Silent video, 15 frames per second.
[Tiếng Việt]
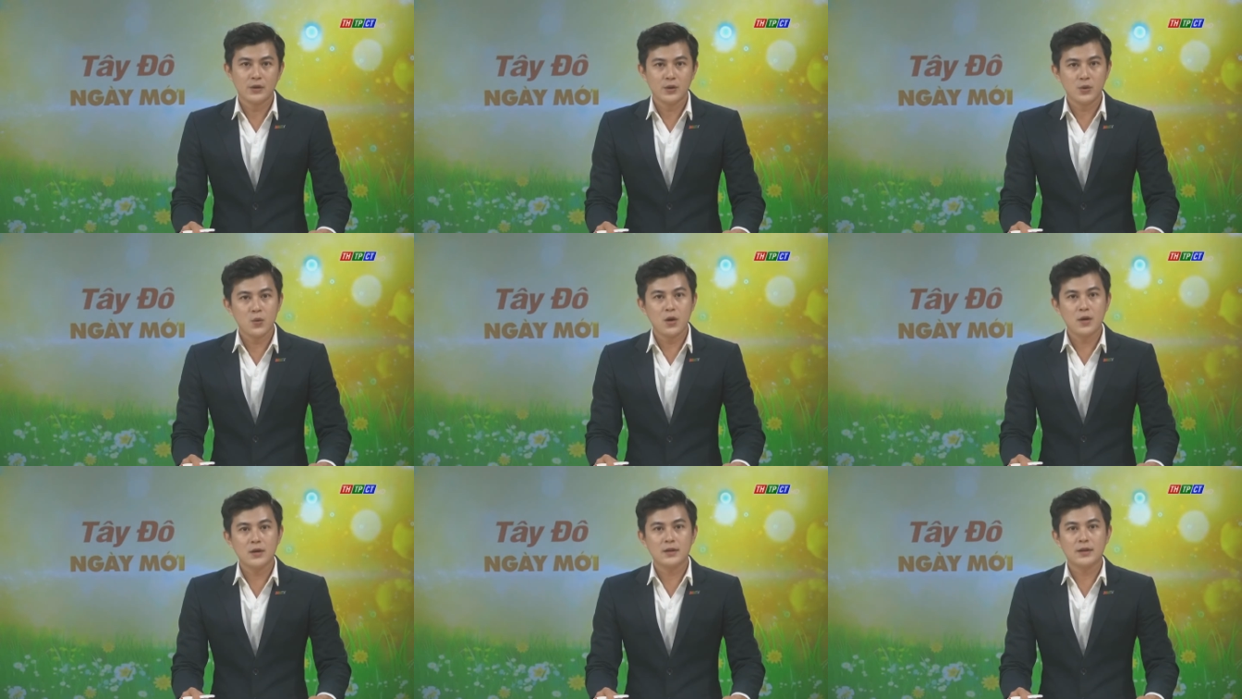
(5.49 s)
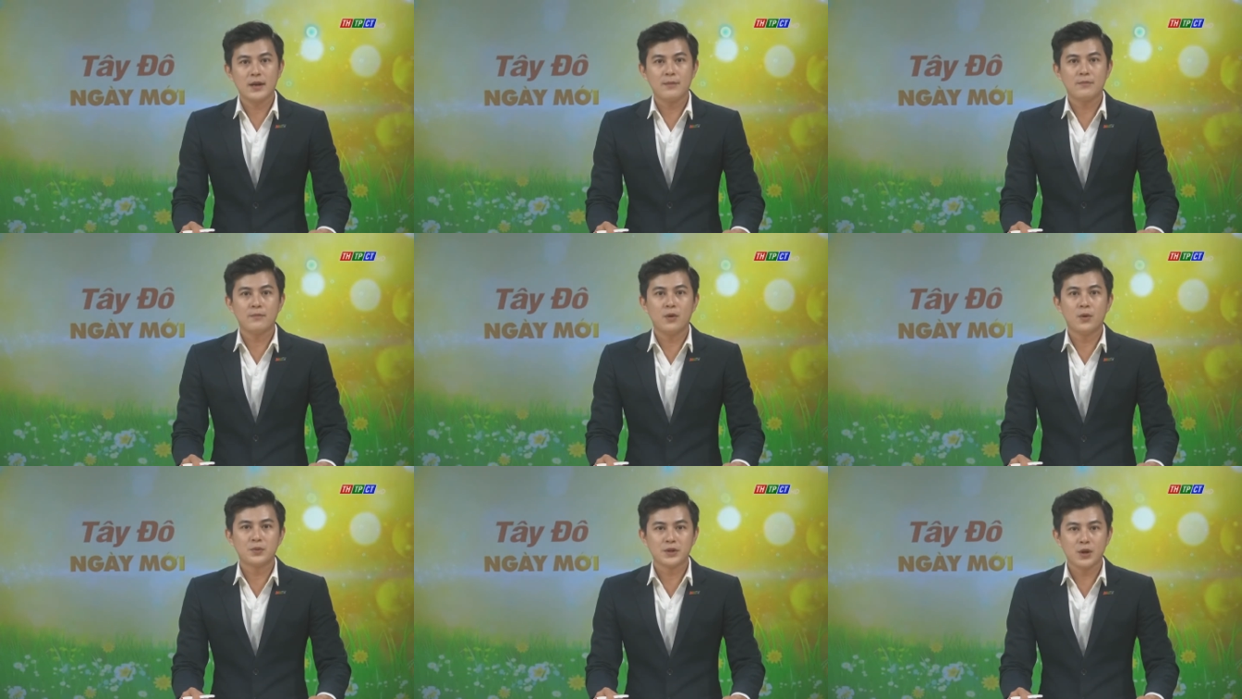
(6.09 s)
Trung Quốc là
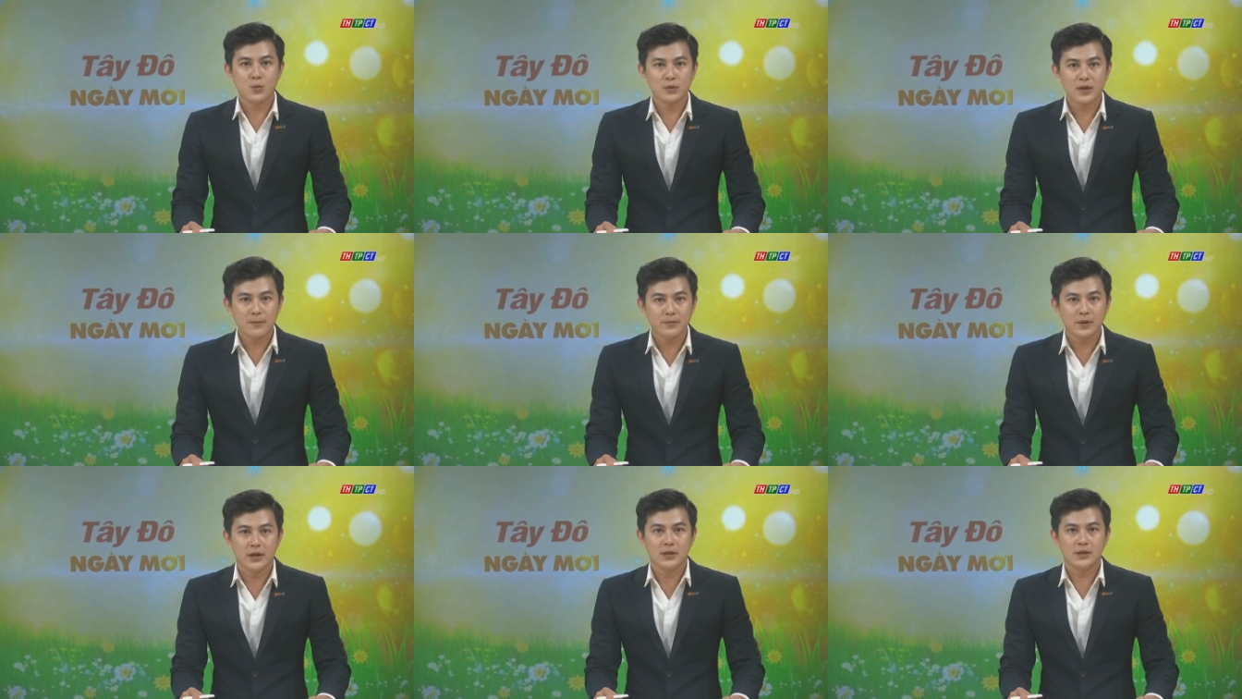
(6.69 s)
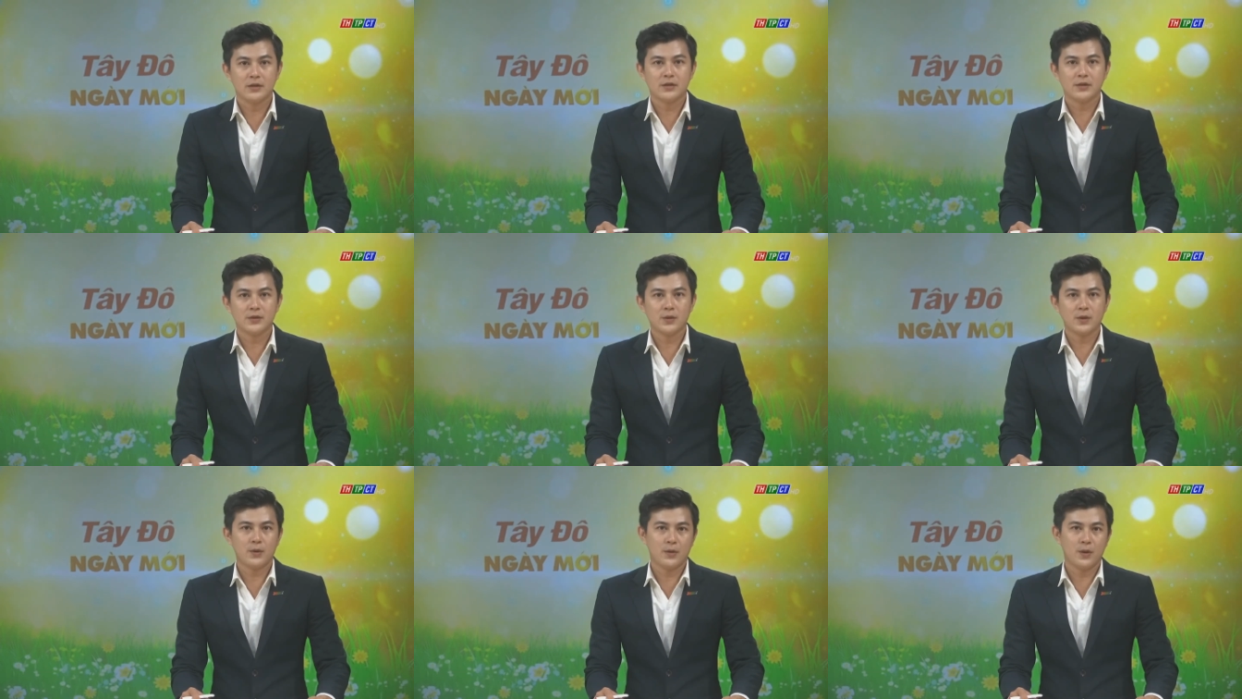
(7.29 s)
một trong năm thị trường
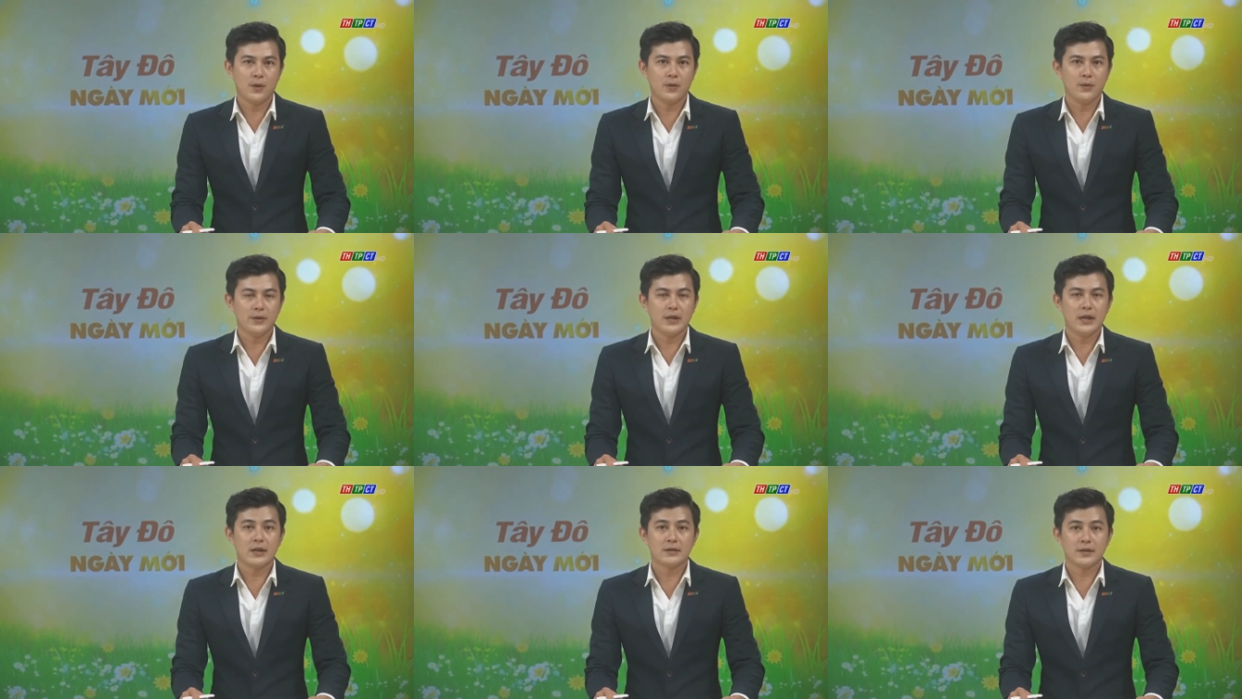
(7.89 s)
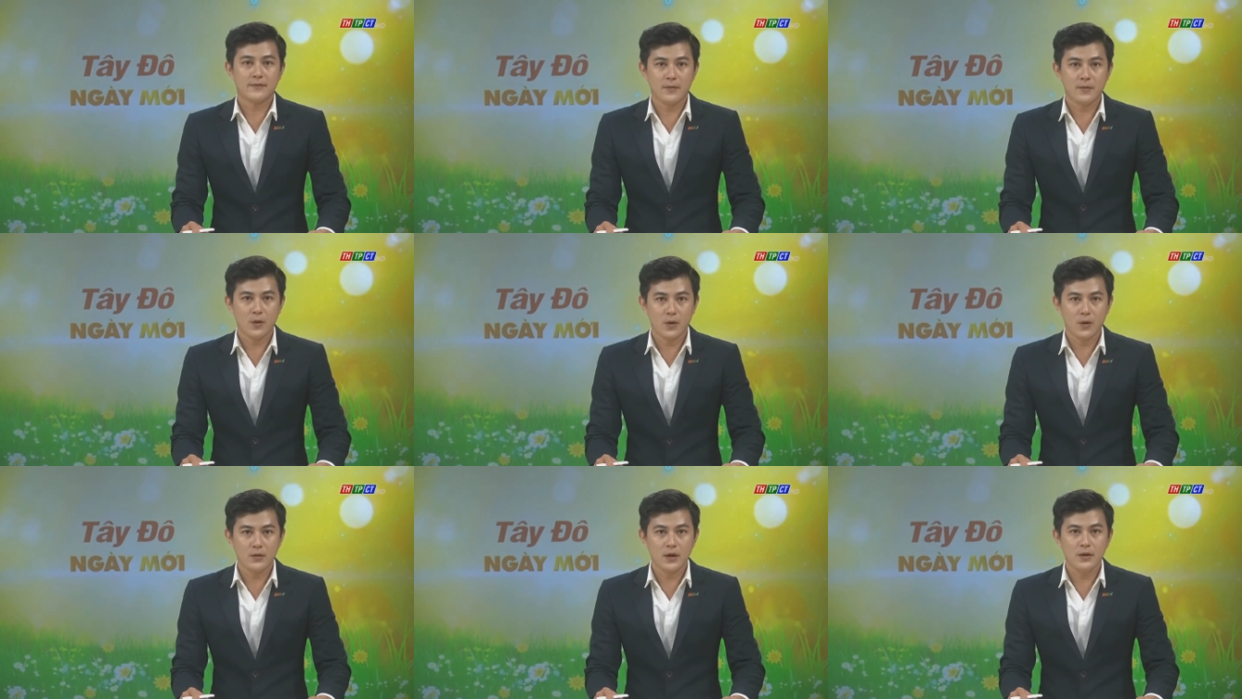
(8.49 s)
xuất khẩu gỗ và sản phẩm
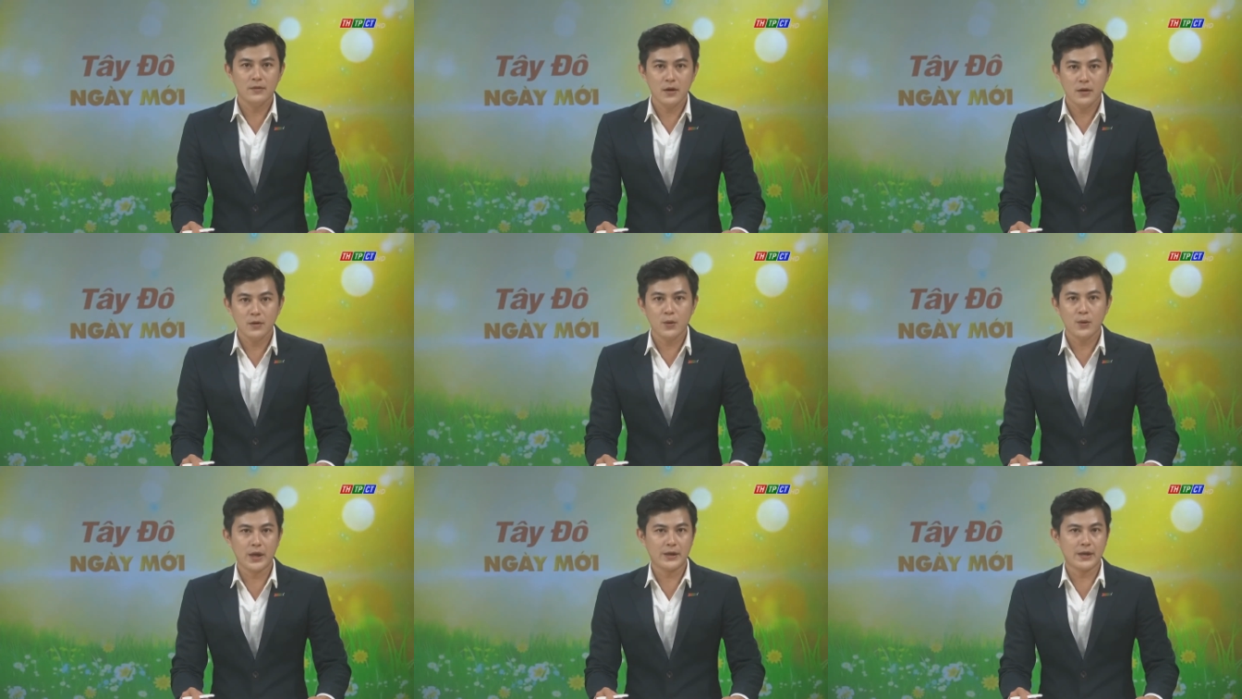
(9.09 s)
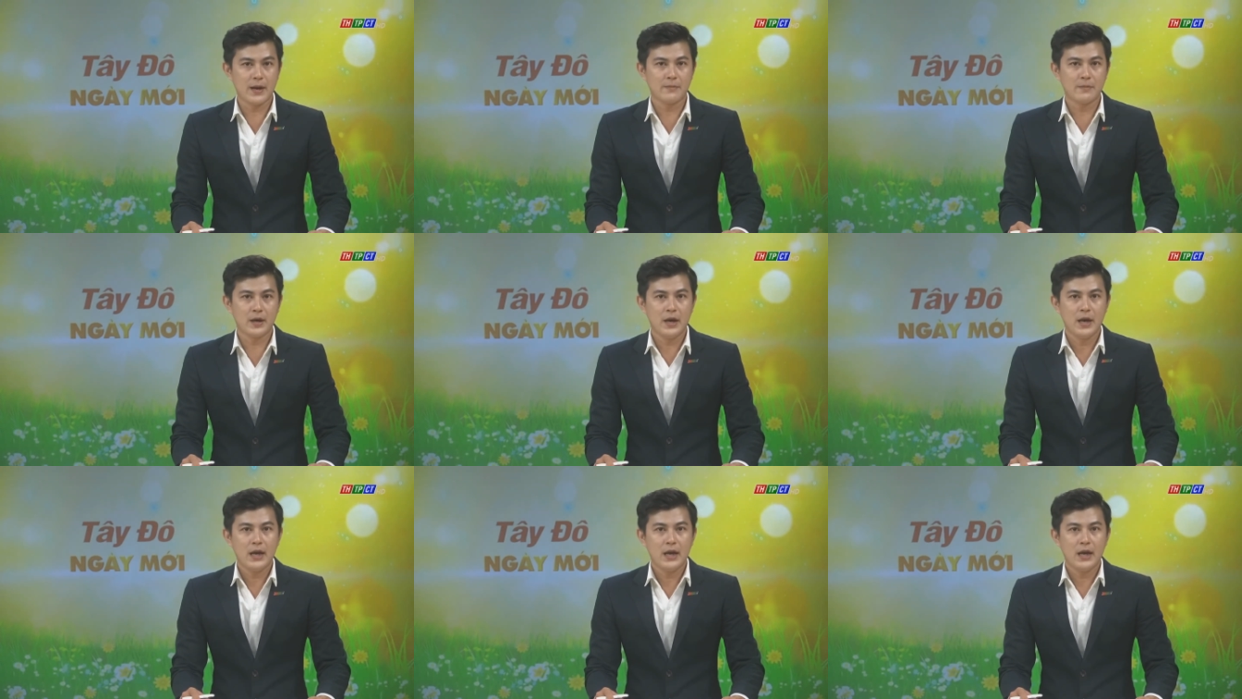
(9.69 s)
gỗ lớn nhất của Việt Nam